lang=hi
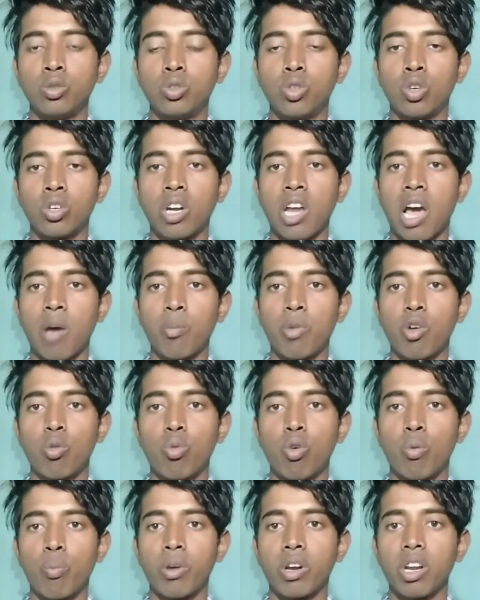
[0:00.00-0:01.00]
जो नाम है
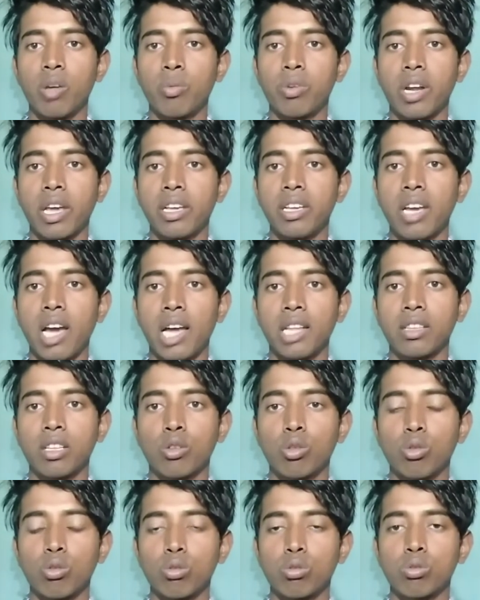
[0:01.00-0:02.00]
वो मतलब नहीं आता
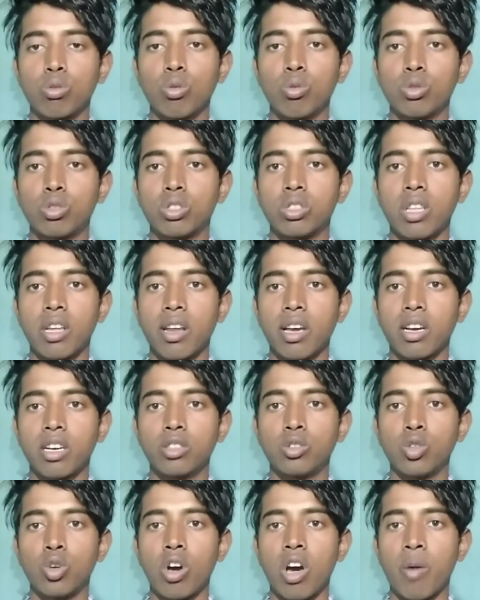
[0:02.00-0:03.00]
तो दोस्तों उस तरह
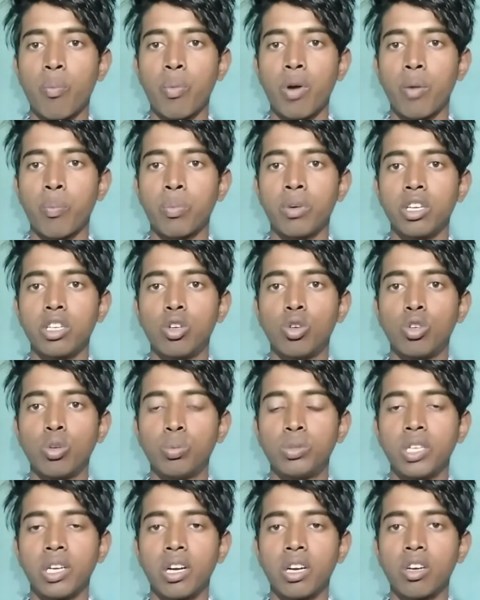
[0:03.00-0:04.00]
का जो आप अपने
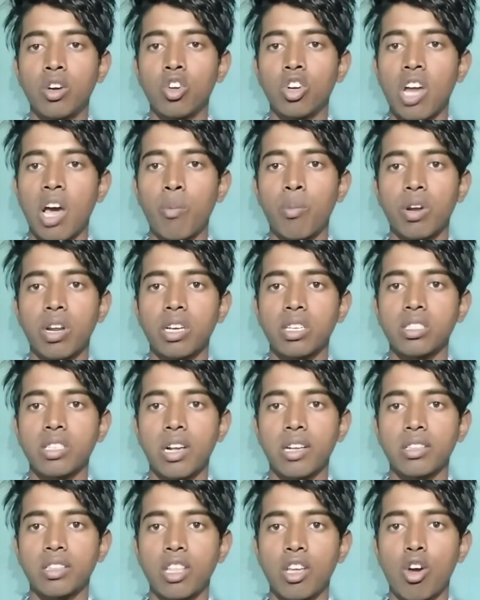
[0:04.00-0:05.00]
यूट्यूब चैनल का नाम रख
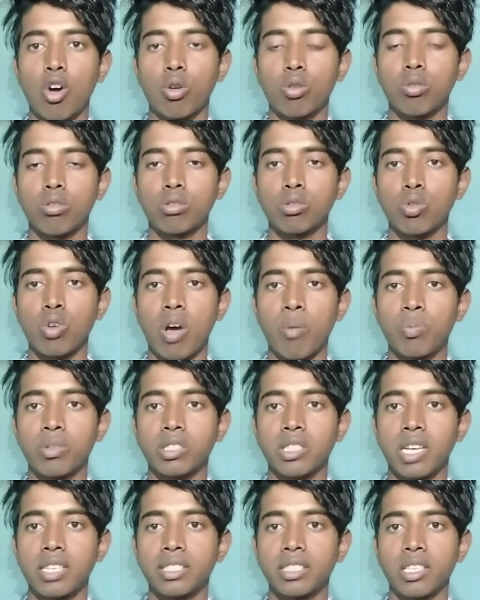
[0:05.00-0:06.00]
सकते हो और दोस्तों आप
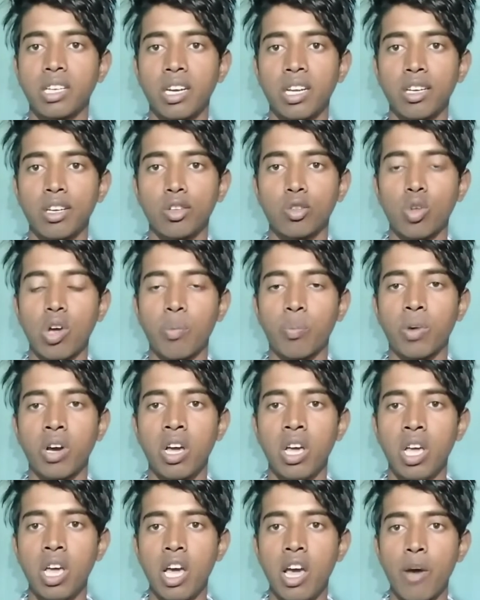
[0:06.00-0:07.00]
सर्च करेंगे तो आपका